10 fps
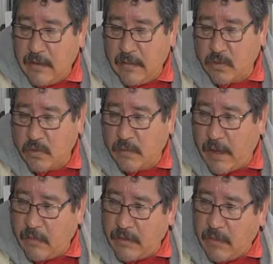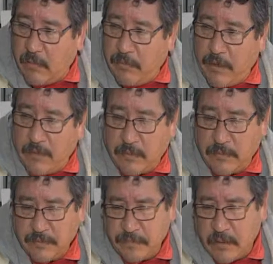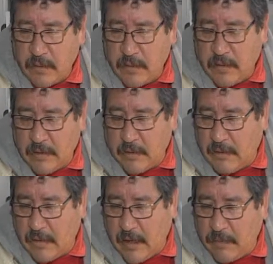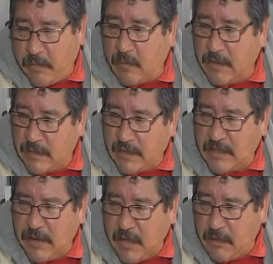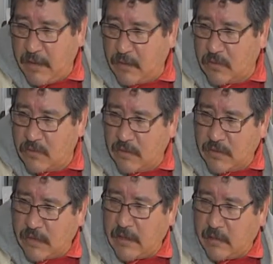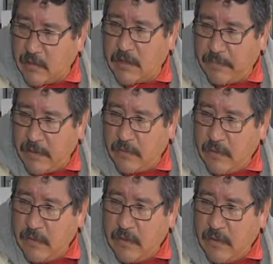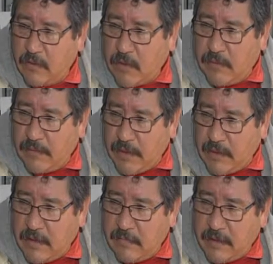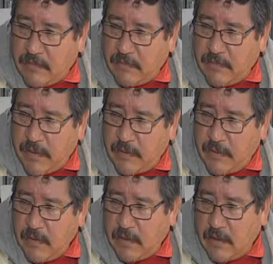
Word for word: Hemos sumado hasta el momento eh, ya poco más de 3 milímetros, no es gran cosa, pero eso habla bien del mes de febrero,